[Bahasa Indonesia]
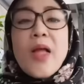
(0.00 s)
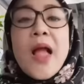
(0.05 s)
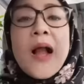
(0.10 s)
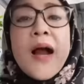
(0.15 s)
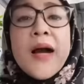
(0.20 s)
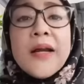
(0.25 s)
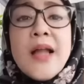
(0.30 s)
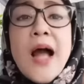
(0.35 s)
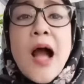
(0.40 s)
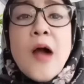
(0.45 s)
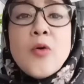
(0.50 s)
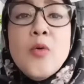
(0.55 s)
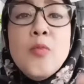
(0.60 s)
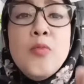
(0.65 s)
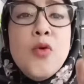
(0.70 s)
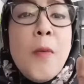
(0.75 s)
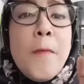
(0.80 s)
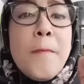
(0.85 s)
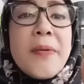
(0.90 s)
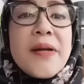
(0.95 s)
karena aku
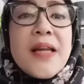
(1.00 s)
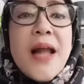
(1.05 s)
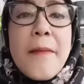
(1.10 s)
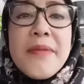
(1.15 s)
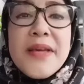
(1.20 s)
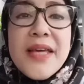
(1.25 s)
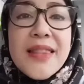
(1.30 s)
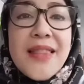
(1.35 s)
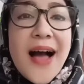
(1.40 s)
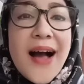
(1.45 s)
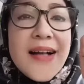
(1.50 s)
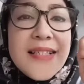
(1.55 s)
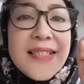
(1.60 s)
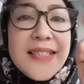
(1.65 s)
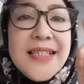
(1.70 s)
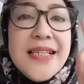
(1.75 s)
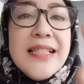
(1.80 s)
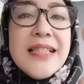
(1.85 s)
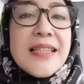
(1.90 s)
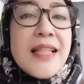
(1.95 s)
belum pernah menyatakan
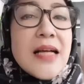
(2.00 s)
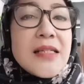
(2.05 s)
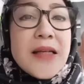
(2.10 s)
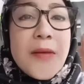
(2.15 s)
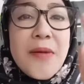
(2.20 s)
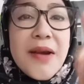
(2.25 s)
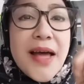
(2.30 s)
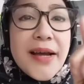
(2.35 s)
cinta sama